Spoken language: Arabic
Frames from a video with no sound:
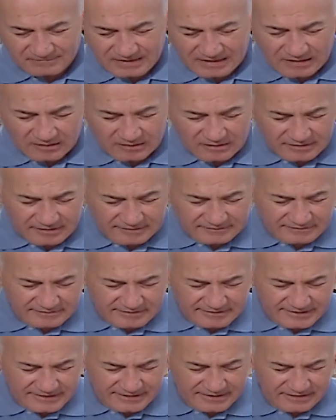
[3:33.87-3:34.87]
انا قررت
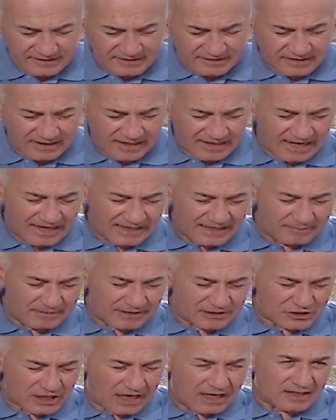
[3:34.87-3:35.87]
انني اجيب
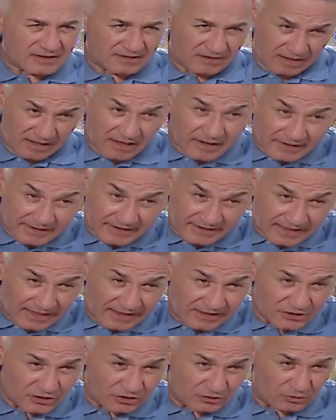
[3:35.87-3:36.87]
لك شقه صغيره كده
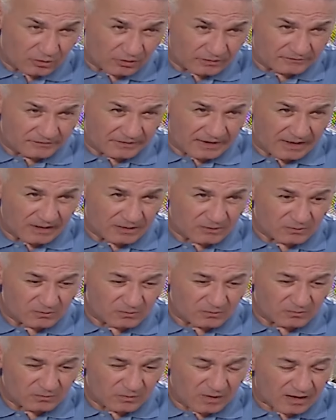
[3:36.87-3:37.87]
علشان تقعد فيها
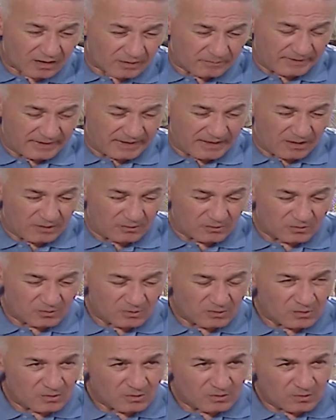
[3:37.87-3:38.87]
وعربيه و...
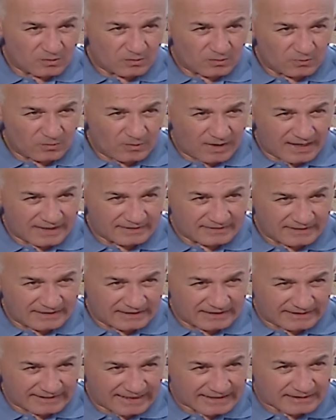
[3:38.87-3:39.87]

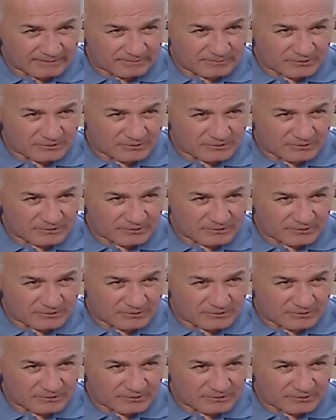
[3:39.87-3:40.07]
وهديك راتب